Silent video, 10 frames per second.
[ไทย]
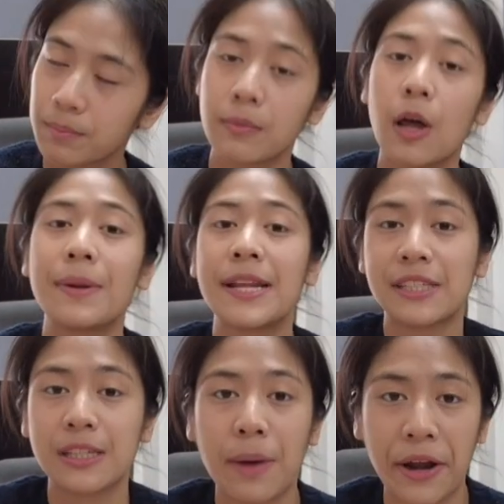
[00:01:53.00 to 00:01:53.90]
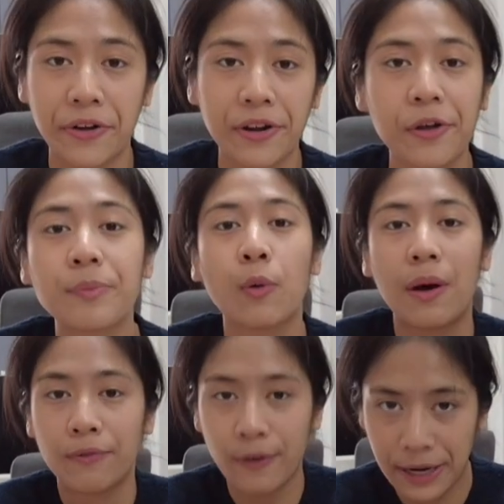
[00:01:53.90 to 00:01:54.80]
เราเป็นเด็กเชียงใหม่เนาะเรามีควา
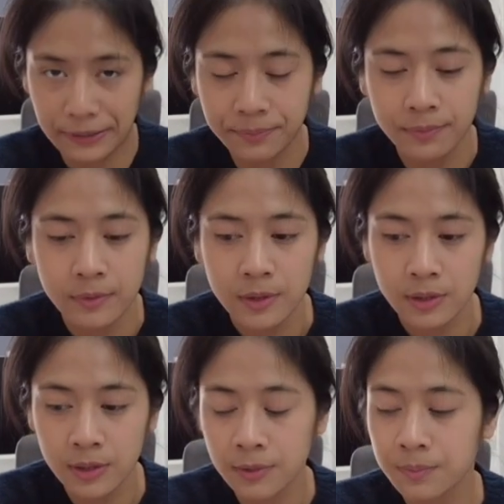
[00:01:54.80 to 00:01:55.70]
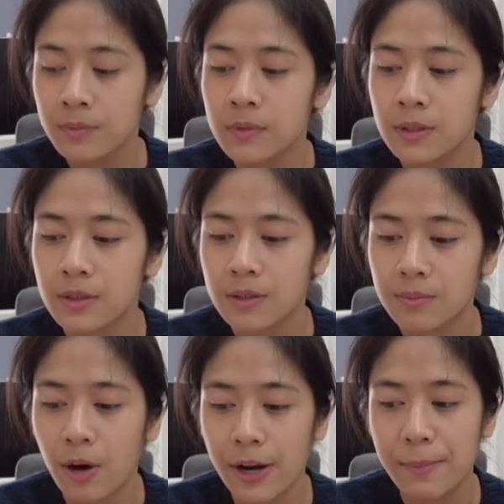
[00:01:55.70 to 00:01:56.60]
มฝัน ซึ่ง
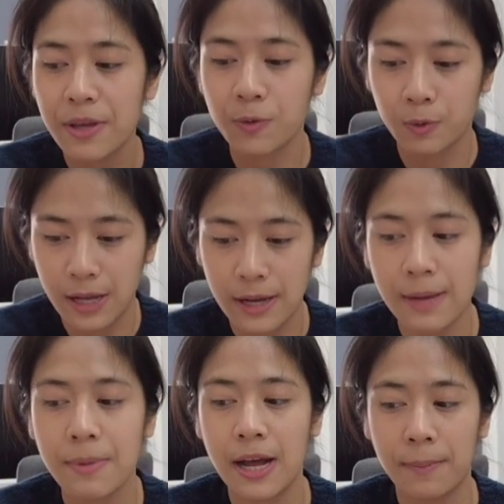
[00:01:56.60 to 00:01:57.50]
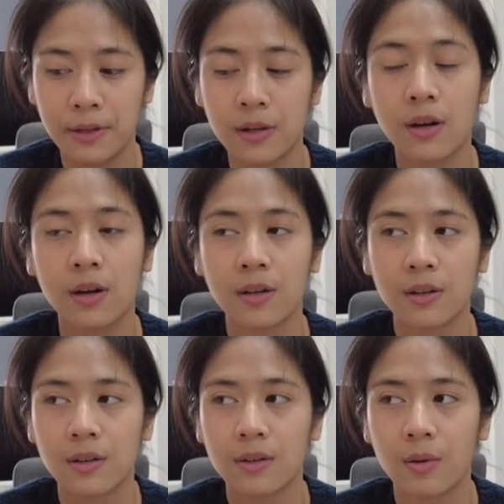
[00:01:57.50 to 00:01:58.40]
พอได้มาอยู่ตรงนี้ ได้มาทำมันก็
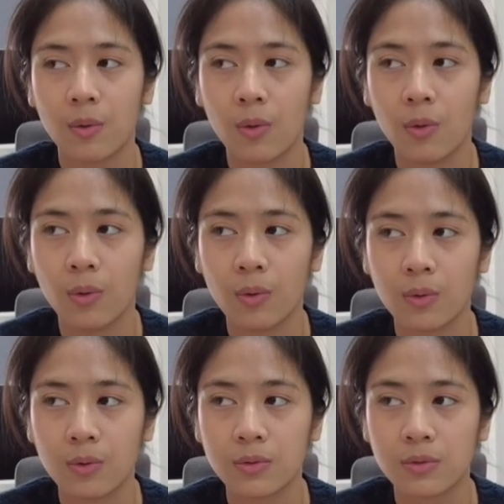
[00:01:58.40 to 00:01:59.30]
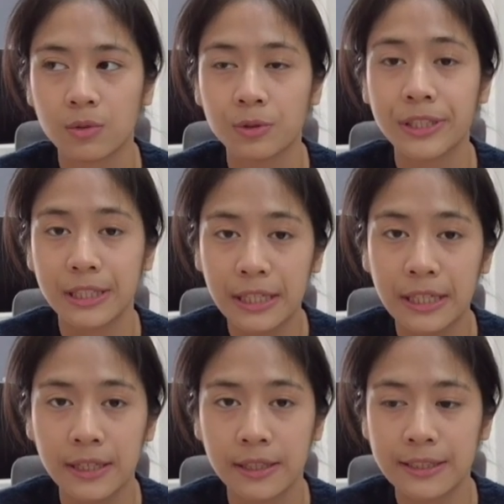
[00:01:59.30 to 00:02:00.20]
โอ้รู้สึก
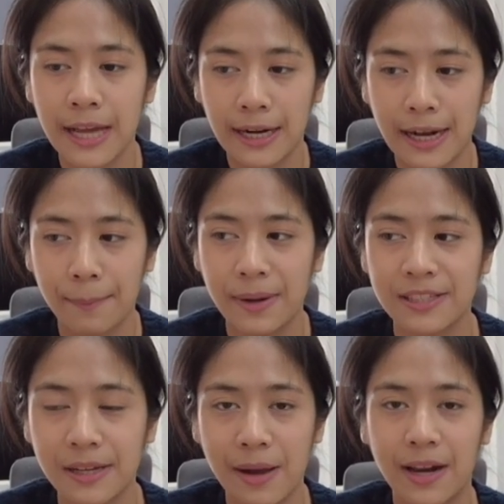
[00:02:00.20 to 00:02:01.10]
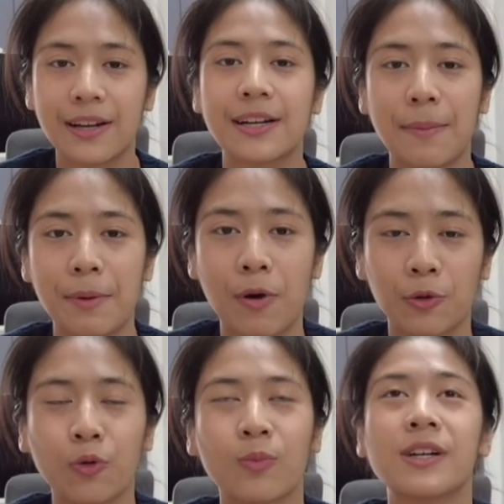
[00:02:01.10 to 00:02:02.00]
ดีะอยากกลับไปเชียงใหม่แล้วก็กลับไปบอก
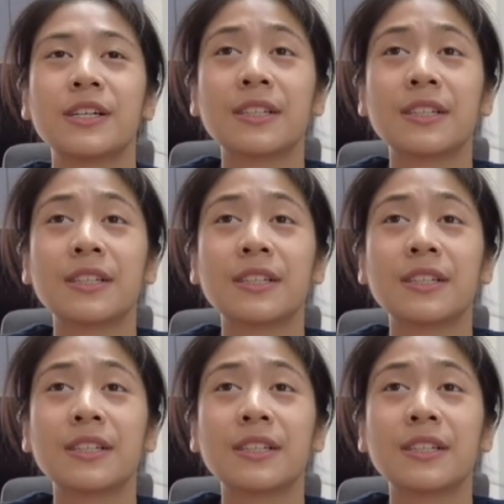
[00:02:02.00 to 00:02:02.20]
ทุกคนว่า